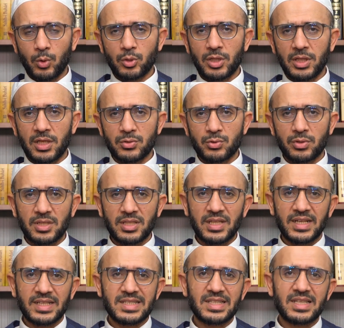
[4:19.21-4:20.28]
o noktadan
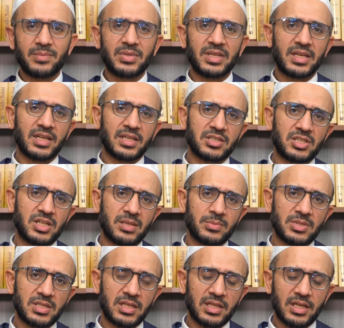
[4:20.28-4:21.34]
sonra taksiye binerek
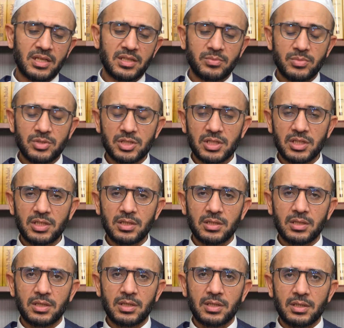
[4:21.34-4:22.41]
camisine gelirmiş
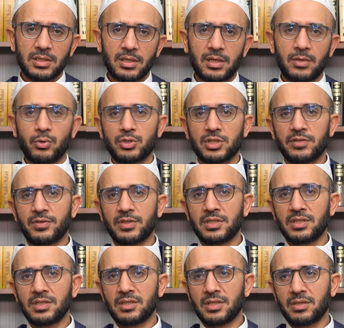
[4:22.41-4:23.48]
ki ya hoca
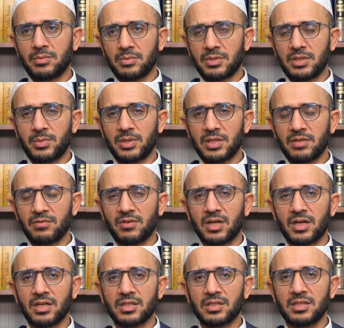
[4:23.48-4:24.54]
efendinin de demek
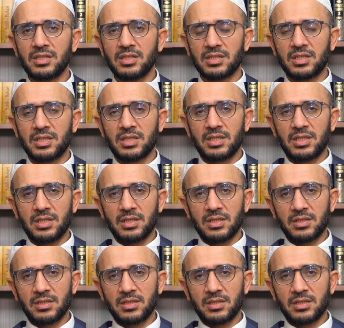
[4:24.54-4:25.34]
ki varlıklı